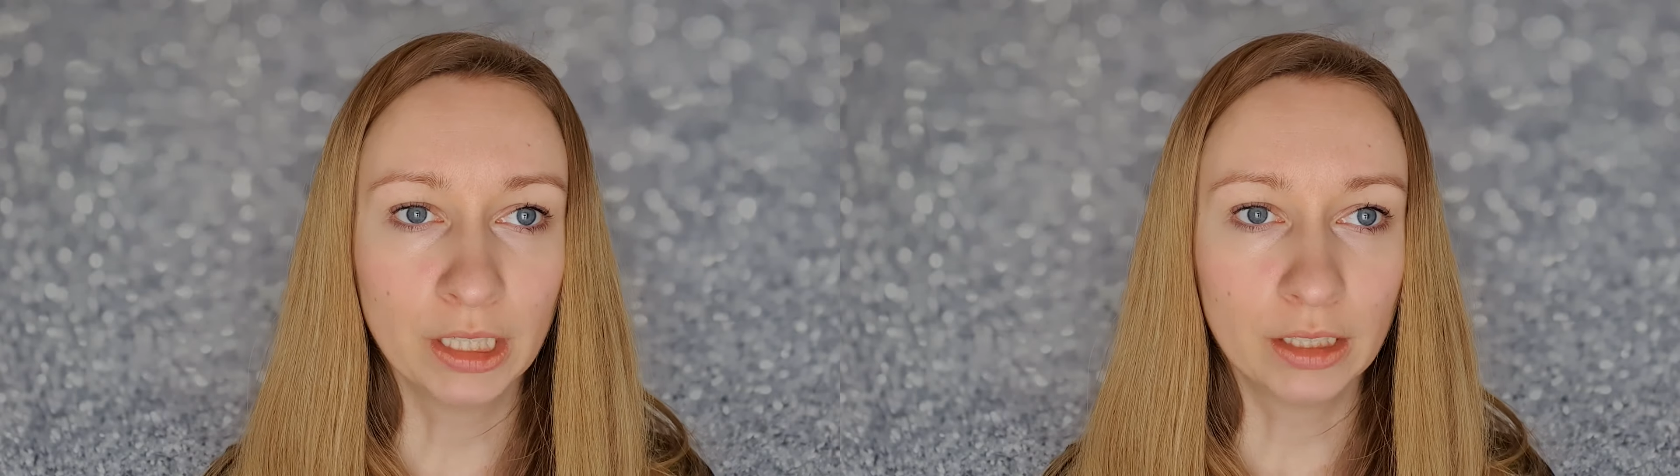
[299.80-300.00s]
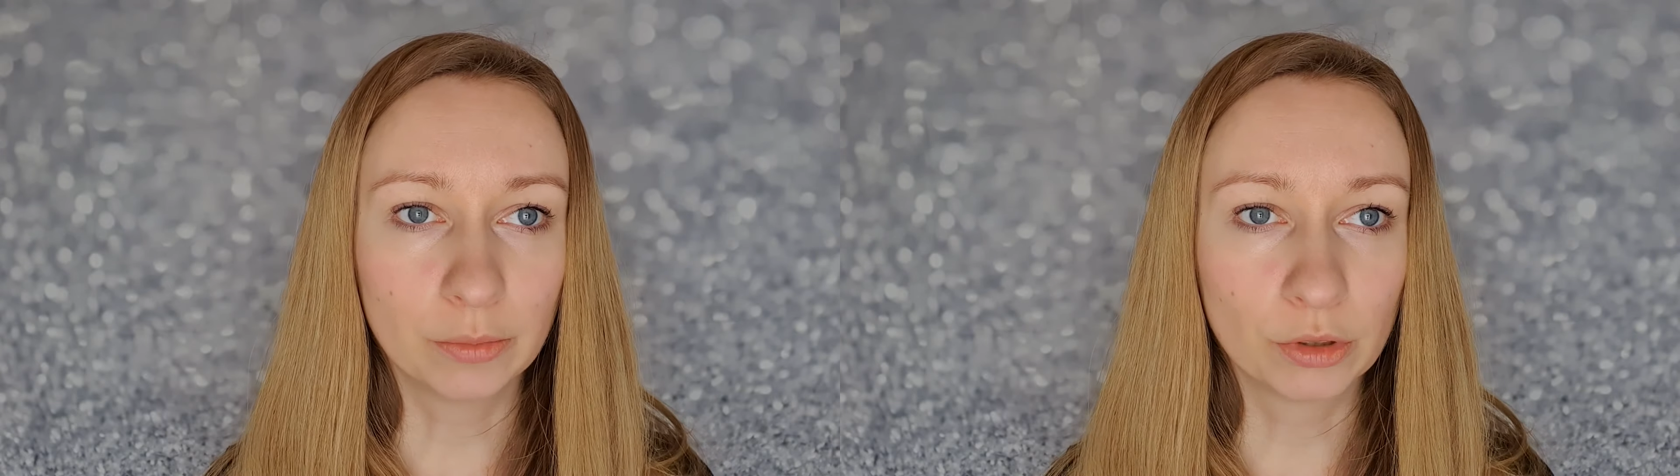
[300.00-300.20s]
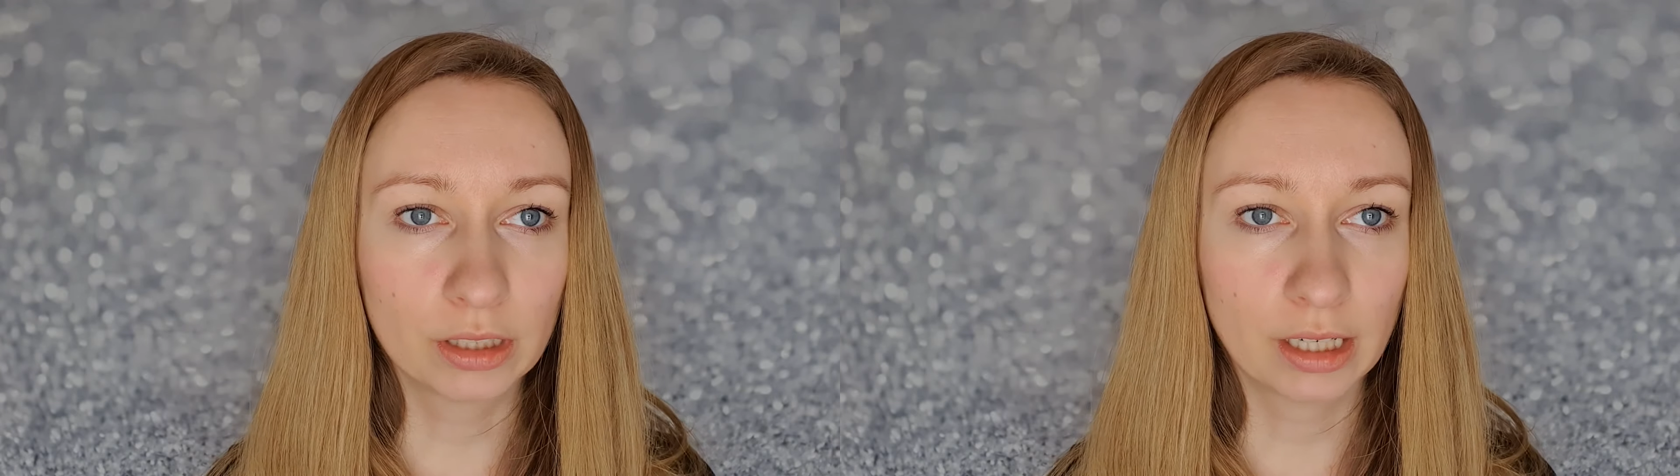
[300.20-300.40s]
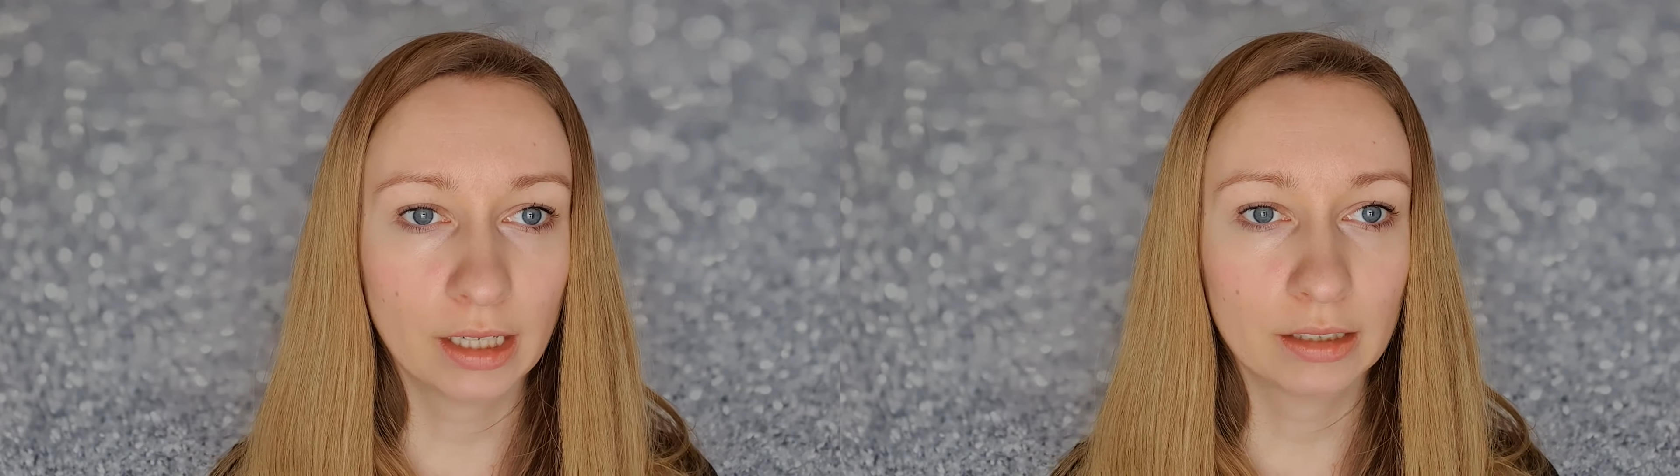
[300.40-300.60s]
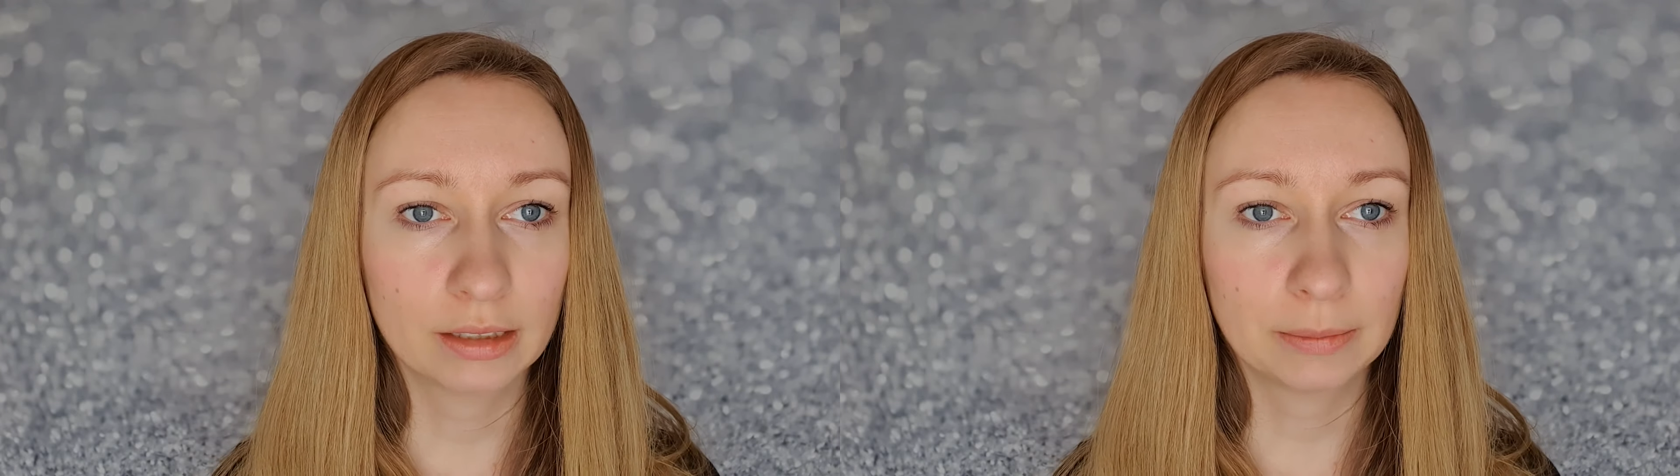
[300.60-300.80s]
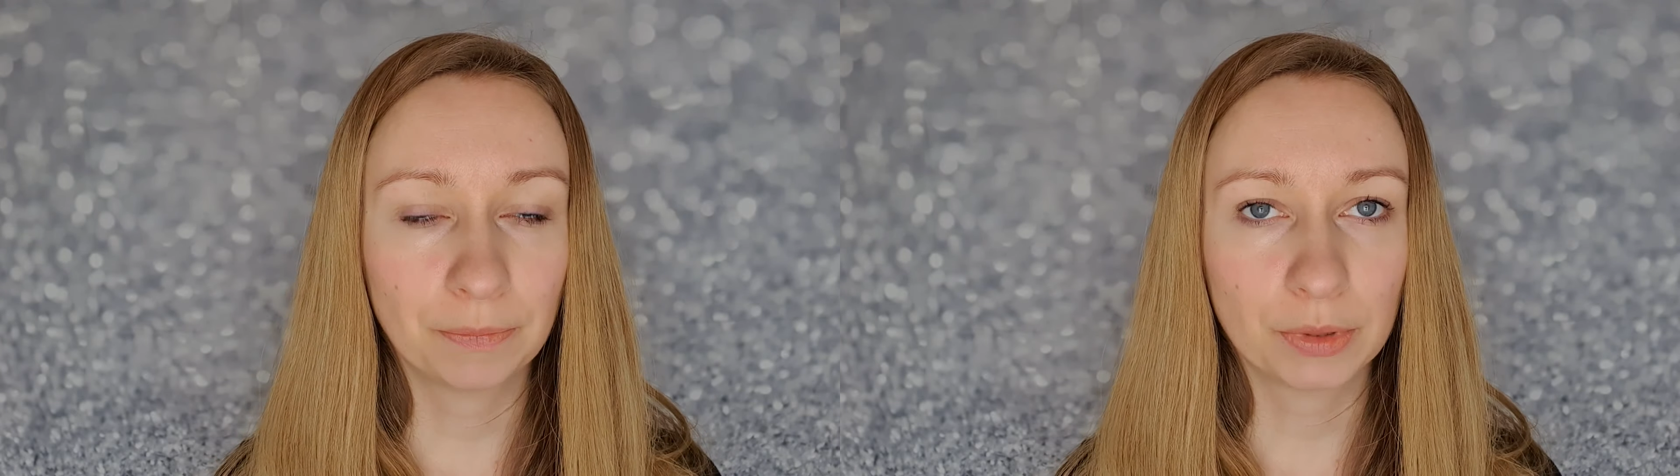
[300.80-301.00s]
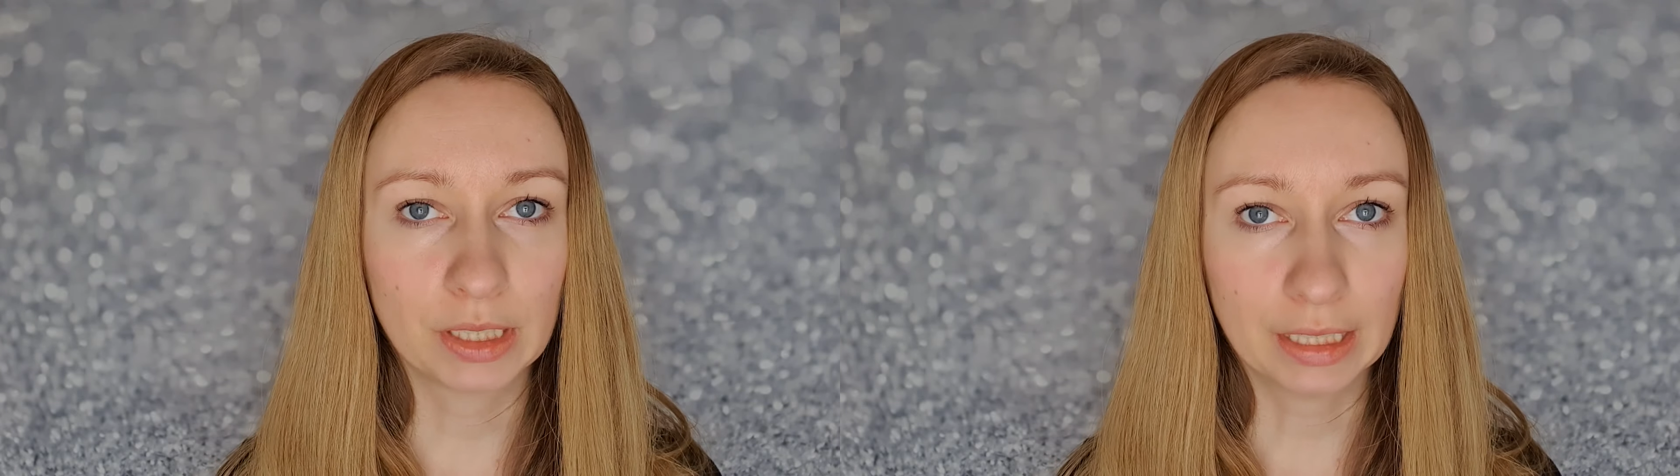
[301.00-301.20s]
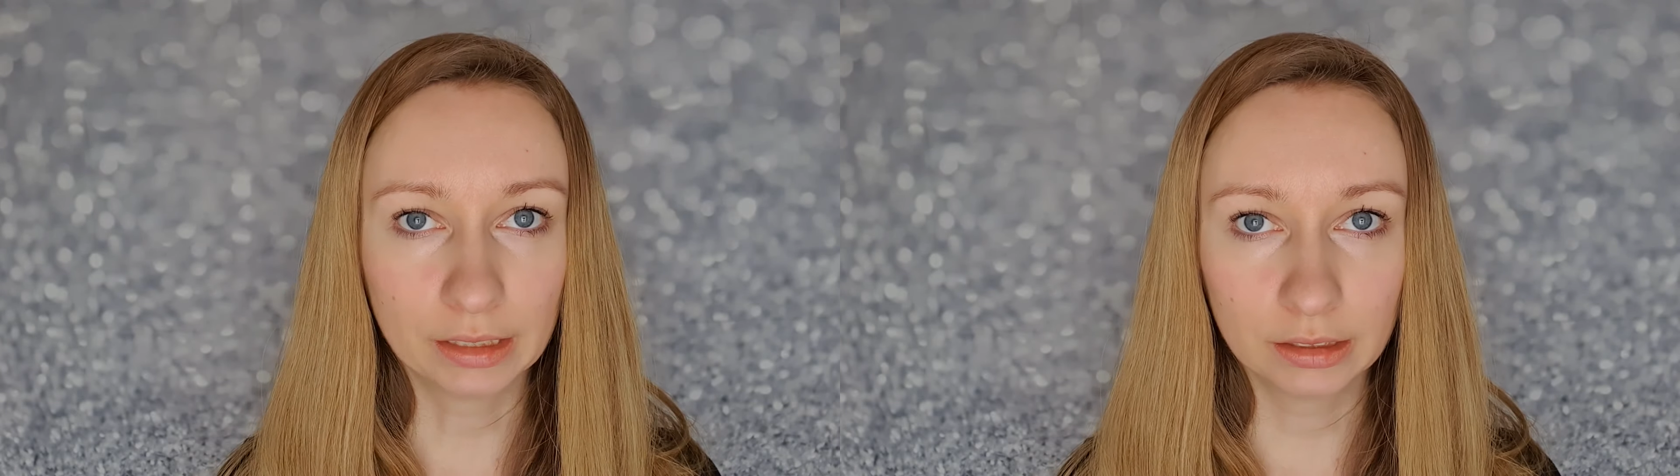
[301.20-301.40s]
Ihr müsst ja ähm,
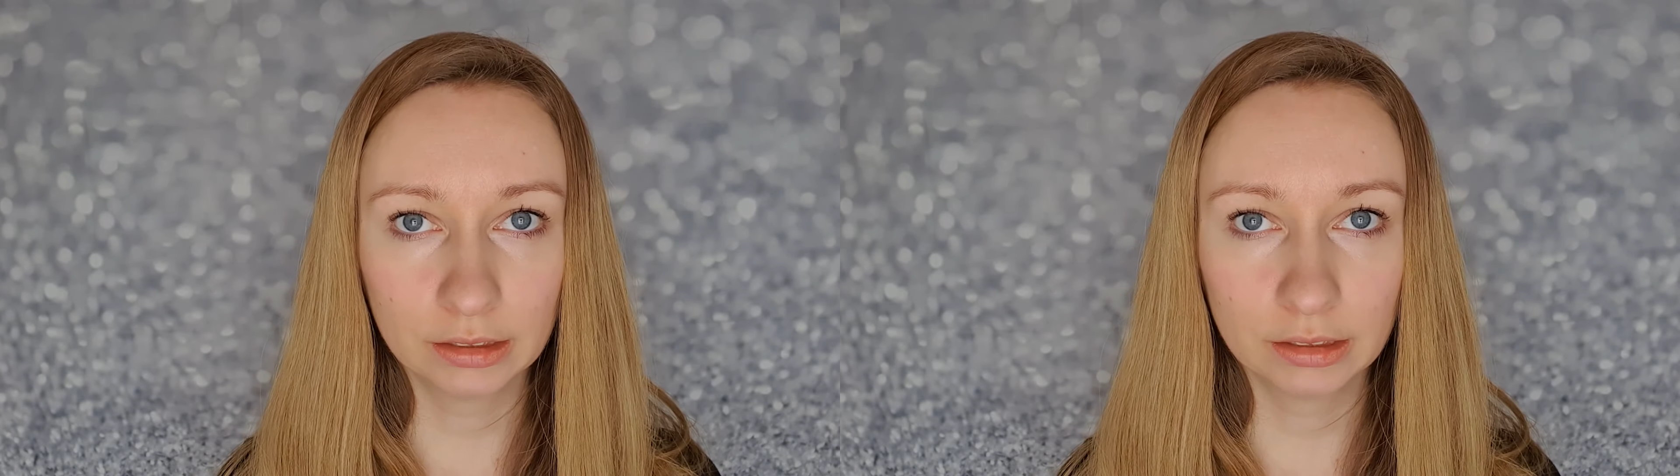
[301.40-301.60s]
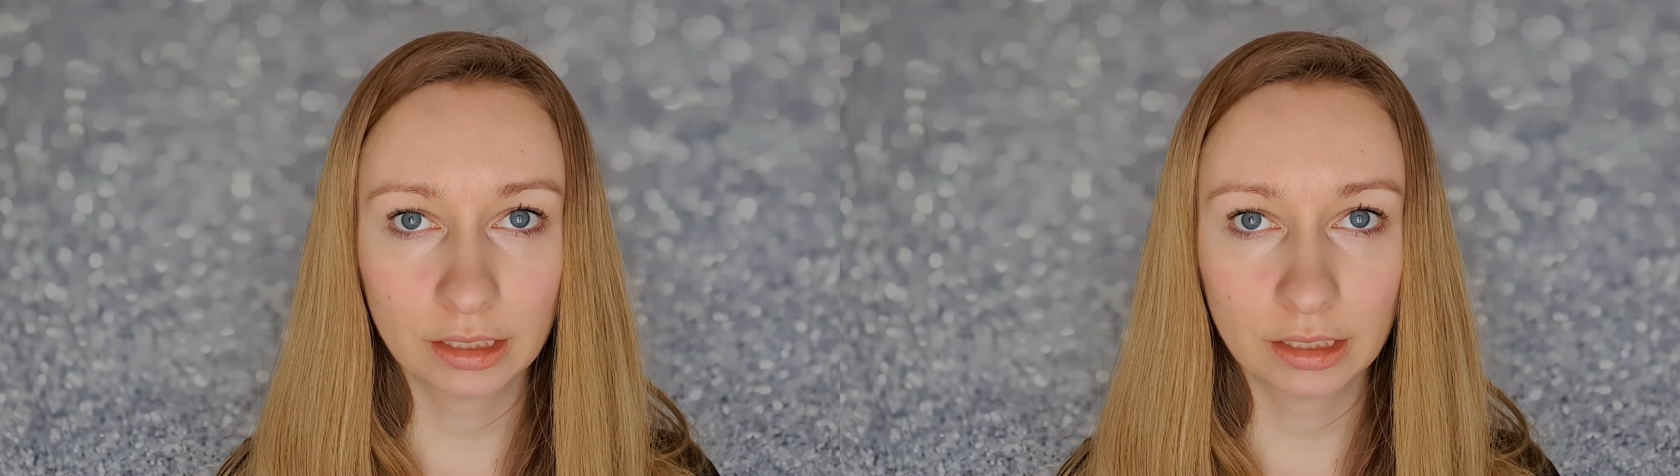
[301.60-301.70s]
bedenken,